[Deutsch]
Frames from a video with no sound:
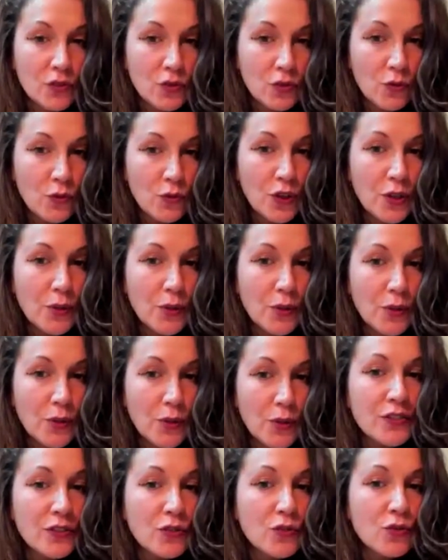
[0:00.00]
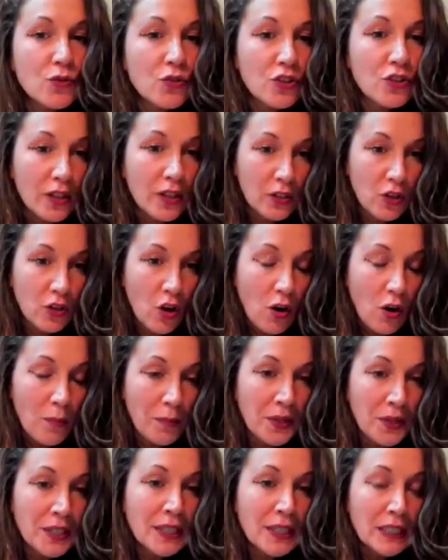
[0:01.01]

so einen Rebirth-Zustand kommen,